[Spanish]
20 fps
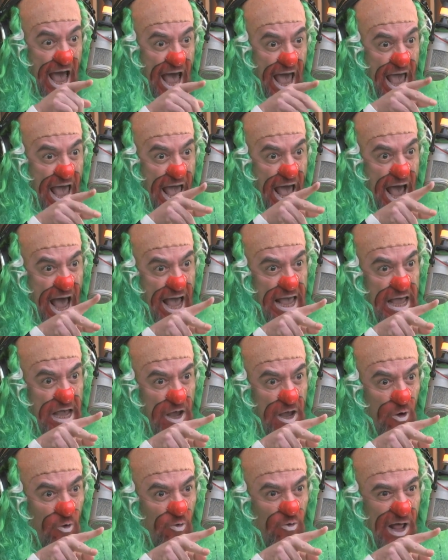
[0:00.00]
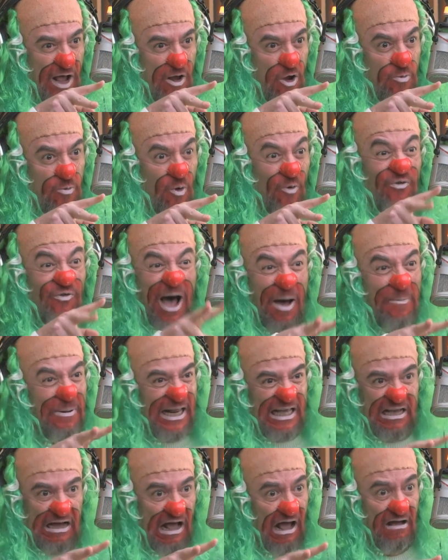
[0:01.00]
hay una como
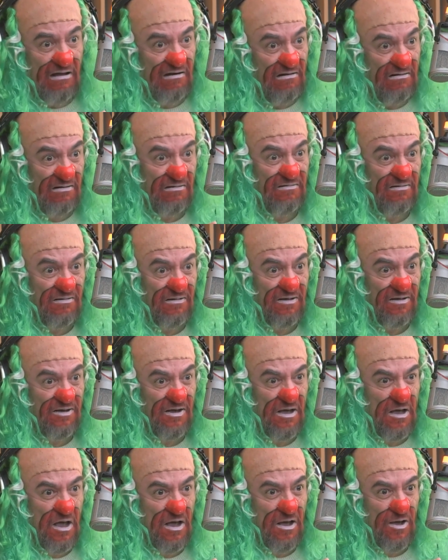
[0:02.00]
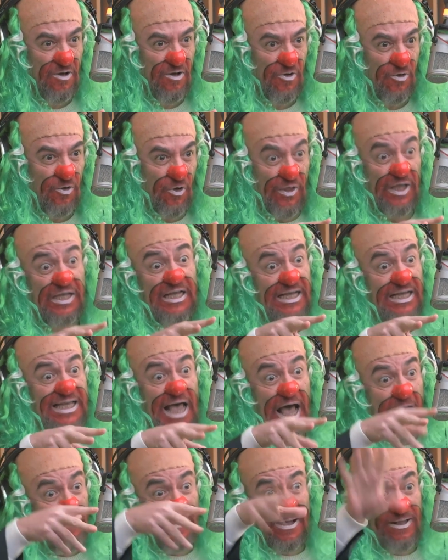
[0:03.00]
fábrica de esas
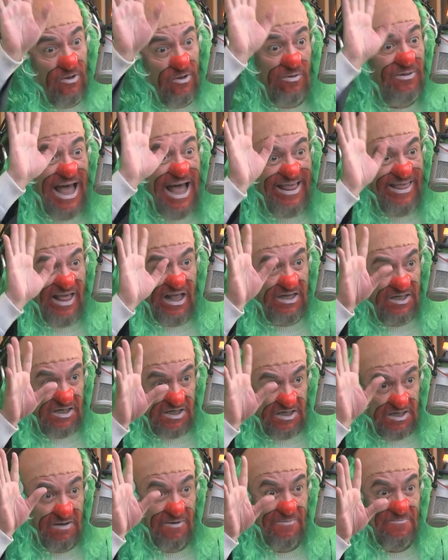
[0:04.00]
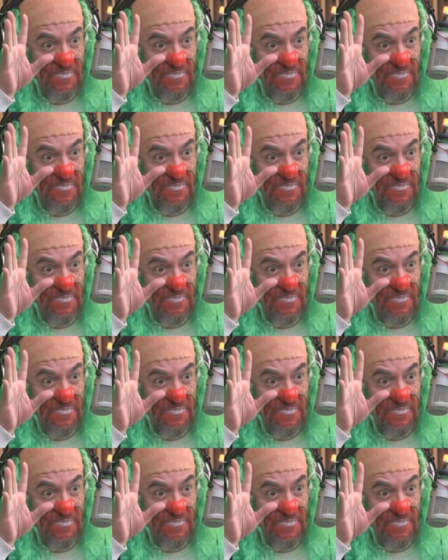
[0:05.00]
abandonadas